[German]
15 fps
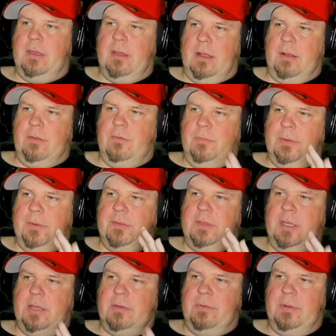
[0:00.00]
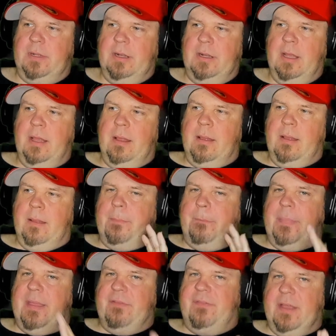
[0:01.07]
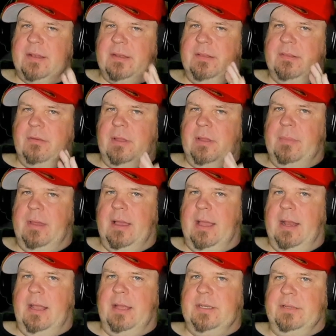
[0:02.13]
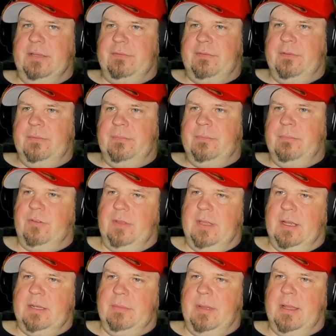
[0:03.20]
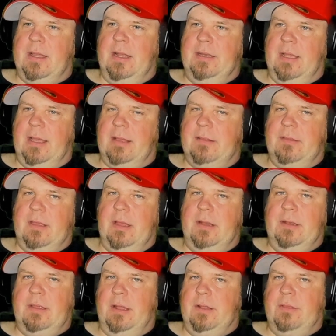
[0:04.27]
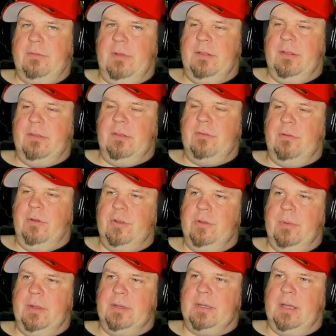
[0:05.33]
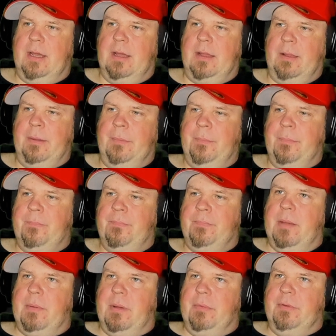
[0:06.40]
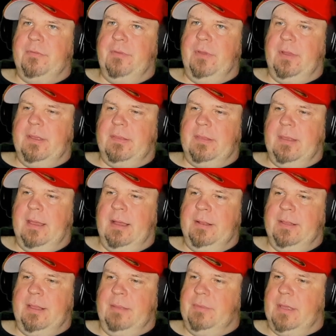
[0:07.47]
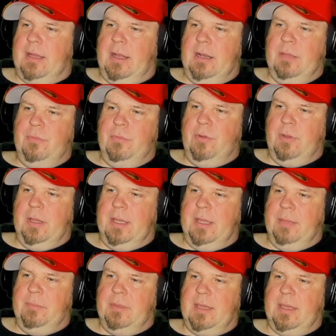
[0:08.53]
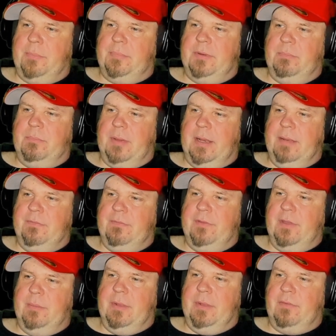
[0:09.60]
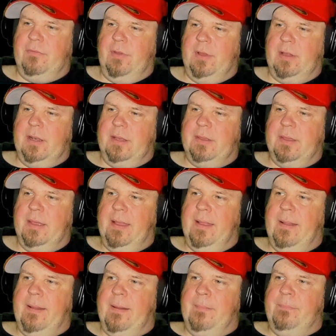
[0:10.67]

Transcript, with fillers: ist ja ein super Sequel, aber perfekt ist auch immer relativ. Wie ich schon sagte, man kann die 80er nicht eins zu eins ins Heute übertragen. Aber man muss wirklich sagen, sie haben sich alle Mühe gegeben. Ich habe bei dem Film jetzt wirklich